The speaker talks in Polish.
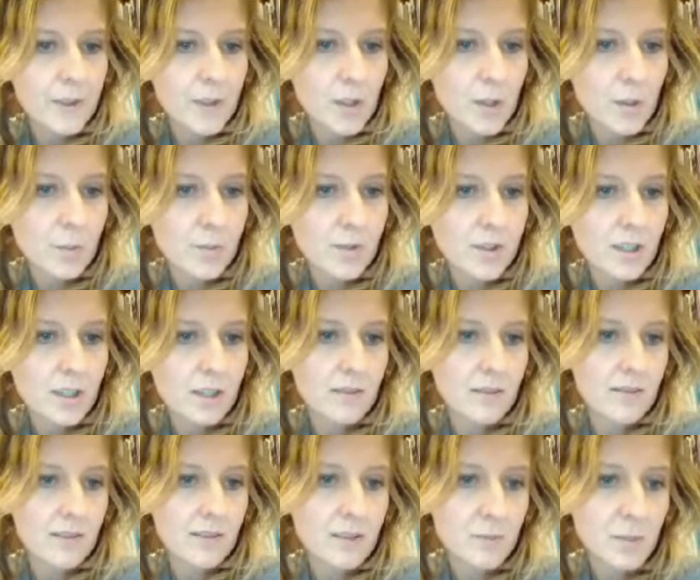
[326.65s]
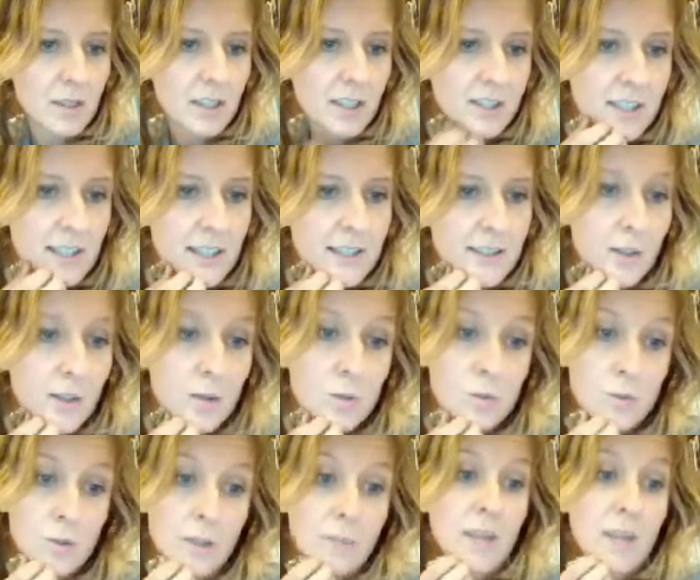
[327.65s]
Dobrze, zmiana siedliskiej
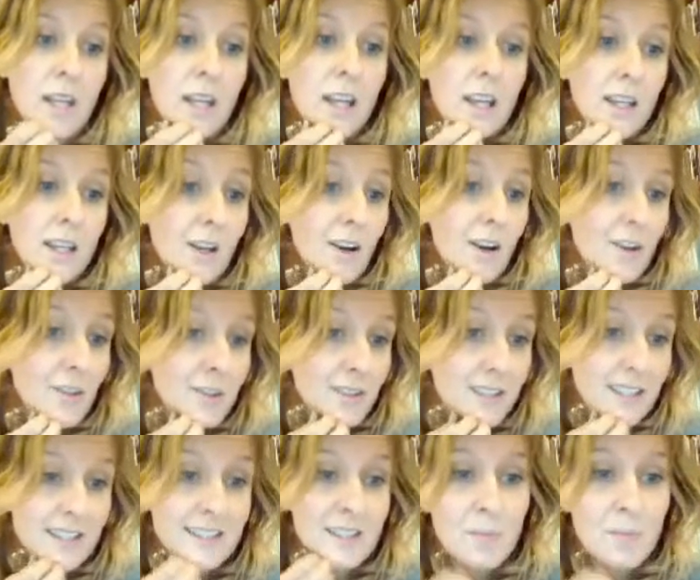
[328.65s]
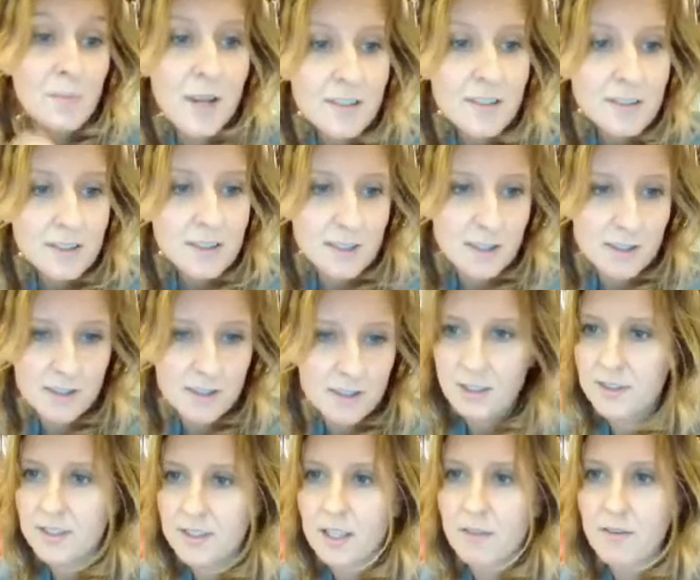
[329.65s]
kultury, e, kolonizacja. Bardzo się cieszę
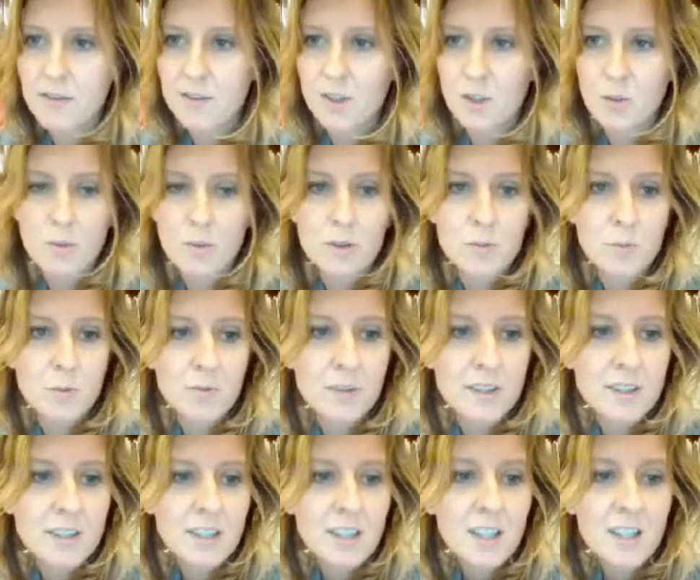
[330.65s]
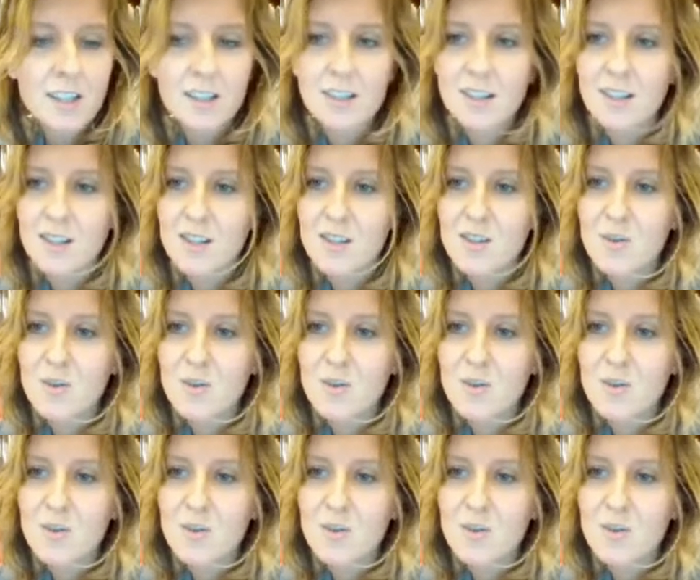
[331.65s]
z wszystkich Waszych odpowiedzi.